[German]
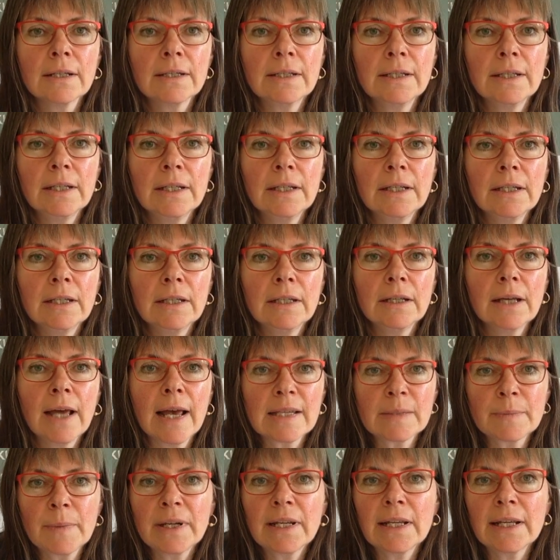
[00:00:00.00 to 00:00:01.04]
die
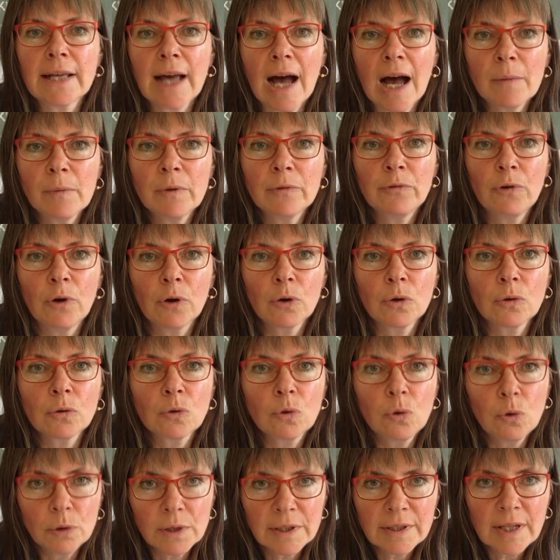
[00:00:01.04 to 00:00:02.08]
erstmal die Gabe von
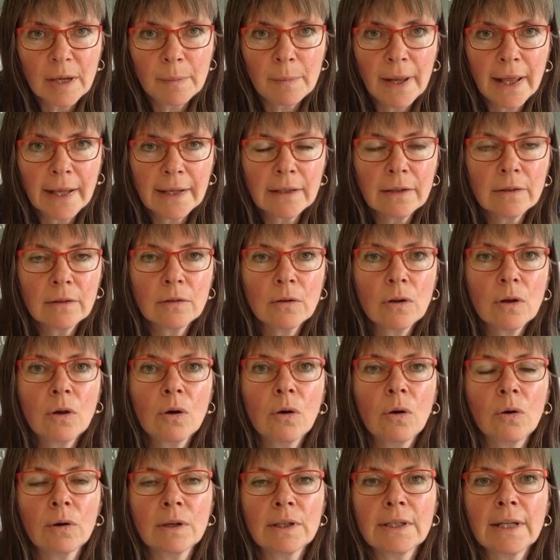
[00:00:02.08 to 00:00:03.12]
Kohletabletten
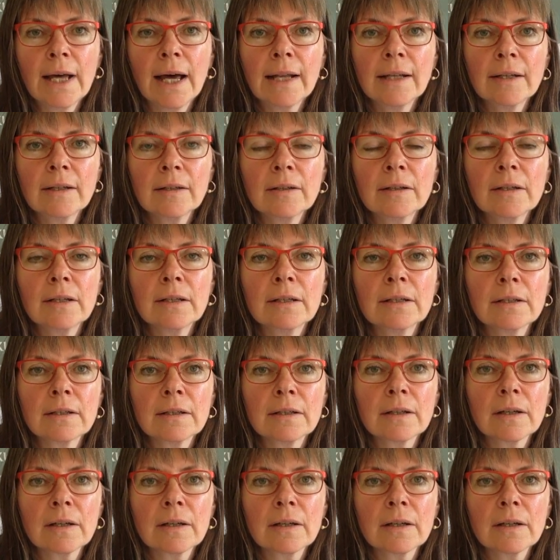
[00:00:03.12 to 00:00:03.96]
und dann